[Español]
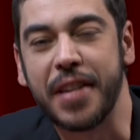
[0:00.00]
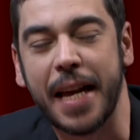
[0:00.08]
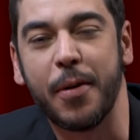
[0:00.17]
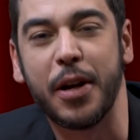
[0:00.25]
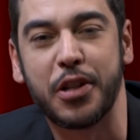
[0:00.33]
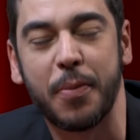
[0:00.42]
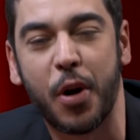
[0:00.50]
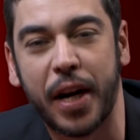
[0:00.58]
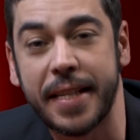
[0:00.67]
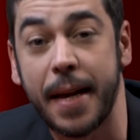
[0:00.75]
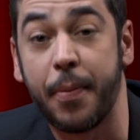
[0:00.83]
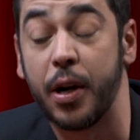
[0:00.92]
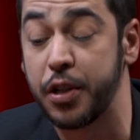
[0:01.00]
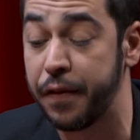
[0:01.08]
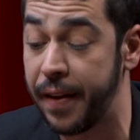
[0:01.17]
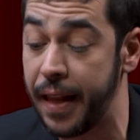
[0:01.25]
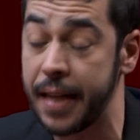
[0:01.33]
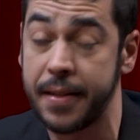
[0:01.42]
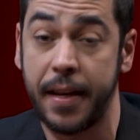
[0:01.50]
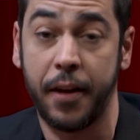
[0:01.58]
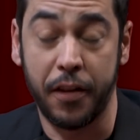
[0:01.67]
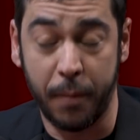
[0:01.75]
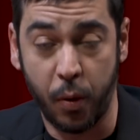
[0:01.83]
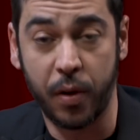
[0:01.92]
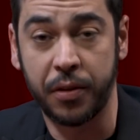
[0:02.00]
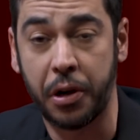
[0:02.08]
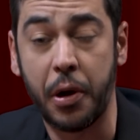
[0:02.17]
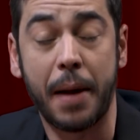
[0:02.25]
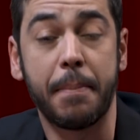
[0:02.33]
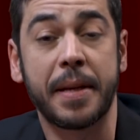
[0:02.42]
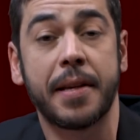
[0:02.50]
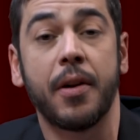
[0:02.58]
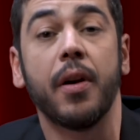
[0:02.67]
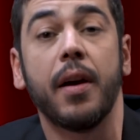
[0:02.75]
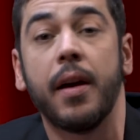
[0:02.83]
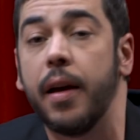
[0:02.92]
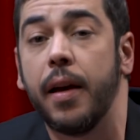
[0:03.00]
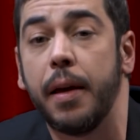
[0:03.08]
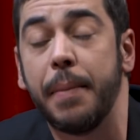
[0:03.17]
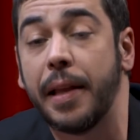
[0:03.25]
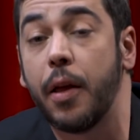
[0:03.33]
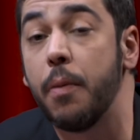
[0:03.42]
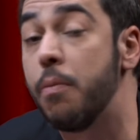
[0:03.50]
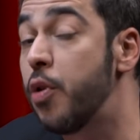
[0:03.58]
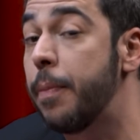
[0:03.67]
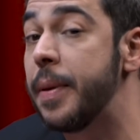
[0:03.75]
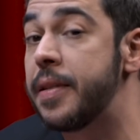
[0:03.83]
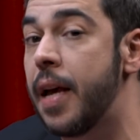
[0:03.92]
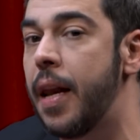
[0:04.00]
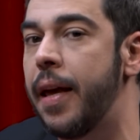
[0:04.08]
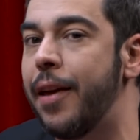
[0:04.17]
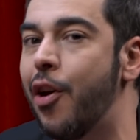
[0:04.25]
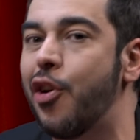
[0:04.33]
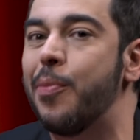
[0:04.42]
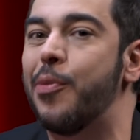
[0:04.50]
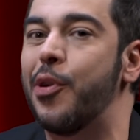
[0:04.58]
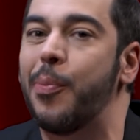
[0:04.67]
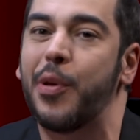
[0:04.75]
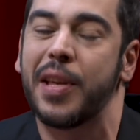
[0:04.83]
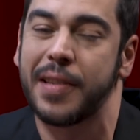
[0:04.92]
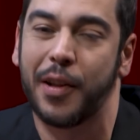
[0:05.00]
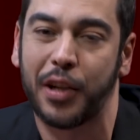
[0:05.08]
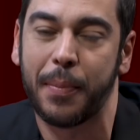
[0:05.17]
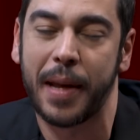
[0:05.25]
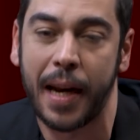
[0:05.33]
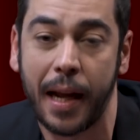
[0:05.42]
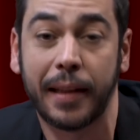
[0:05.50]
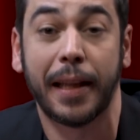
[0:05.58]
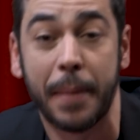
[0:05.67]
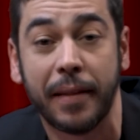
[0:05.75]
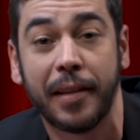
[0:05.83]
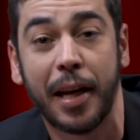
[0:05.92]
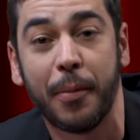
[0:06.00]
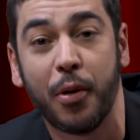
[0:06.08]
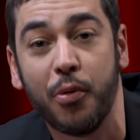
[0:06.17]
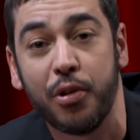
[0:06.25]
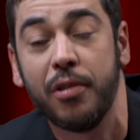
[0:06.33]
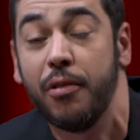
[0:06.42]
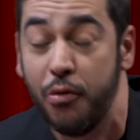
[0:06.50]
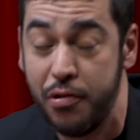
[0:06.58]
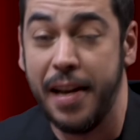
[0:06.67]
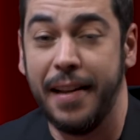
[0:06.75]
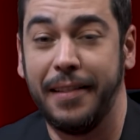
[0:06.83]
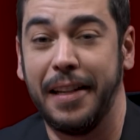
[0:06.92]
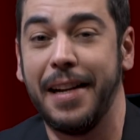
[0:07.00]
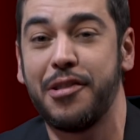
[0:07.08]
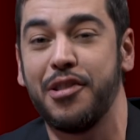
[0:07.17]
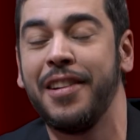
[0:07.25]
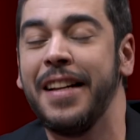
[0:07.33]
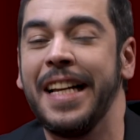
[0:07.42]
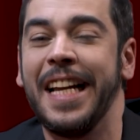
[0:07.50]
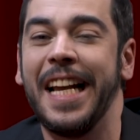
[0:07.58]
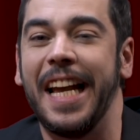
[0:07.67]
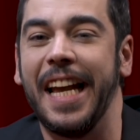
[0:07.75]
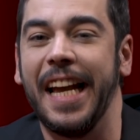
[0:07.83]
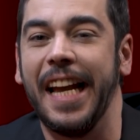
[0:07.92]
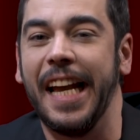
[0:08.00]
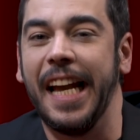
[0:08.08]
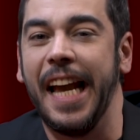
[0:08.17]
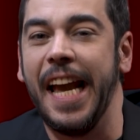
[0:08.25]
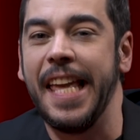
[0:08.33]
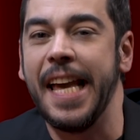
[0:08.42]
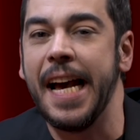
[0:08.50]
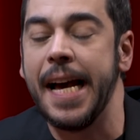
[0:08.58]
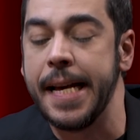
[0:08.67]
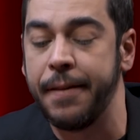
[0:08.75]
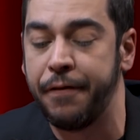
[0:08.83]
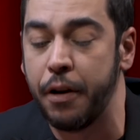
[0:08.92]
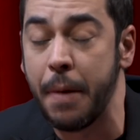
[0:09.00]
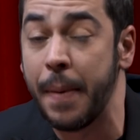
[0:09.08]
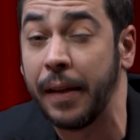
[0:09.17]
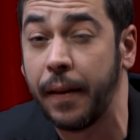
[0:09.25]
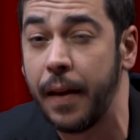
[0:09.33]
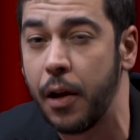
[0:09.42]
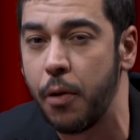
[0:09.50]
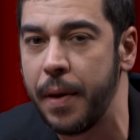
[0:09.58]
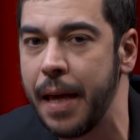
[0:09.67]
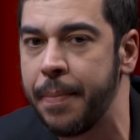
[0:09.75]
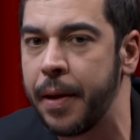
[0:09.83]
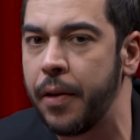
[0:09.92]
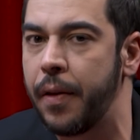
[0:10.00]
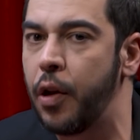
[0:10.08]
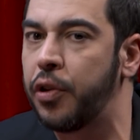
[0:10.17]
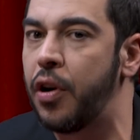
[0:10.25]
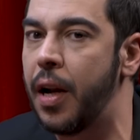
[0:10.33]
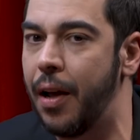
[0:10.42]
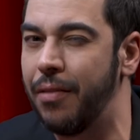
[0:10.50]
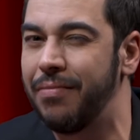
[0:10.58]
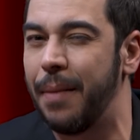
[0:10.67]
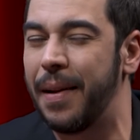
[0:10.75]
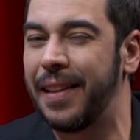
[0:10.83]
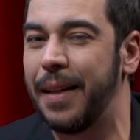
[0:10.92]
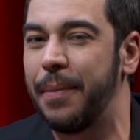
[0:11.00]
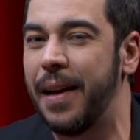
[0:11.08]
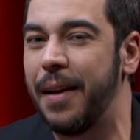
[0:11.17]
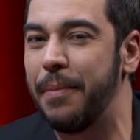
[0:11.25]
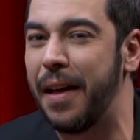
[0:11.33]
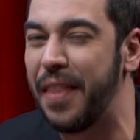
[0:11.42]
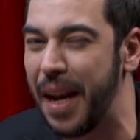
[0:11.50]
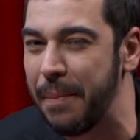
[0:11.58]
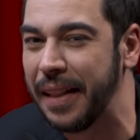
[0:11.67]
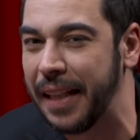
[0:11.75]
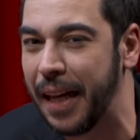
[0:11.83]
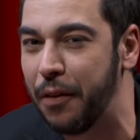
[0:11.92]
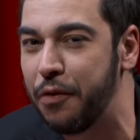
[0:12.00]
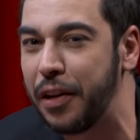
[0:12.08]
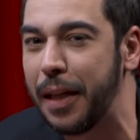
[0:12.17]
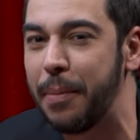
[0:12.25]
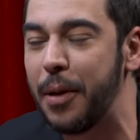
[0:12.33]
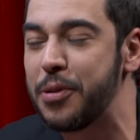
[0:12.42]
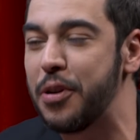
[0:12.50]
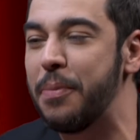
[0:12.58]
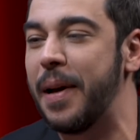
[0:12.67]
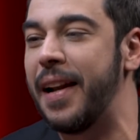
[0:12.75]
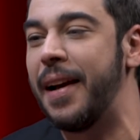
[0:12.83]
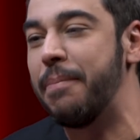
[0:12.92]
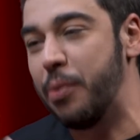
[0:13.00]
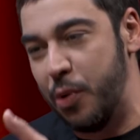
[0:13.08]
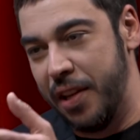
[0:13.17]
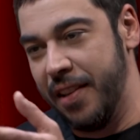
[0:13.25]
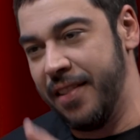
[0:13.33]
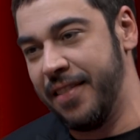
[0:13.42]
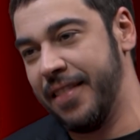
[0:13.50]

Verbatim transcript: Seguimos en Somos Risas por el sofá de las series donde me encuentro ahora. Han pasado eh, invitados muy especiales y hoy, como no podía ser de otra manera, también tenemos uno, una en este caso. Eh, ella es, forma parte de la comedia, pero del otro lado, la parte más, más dramática. Un fuerte aplauso para Puri.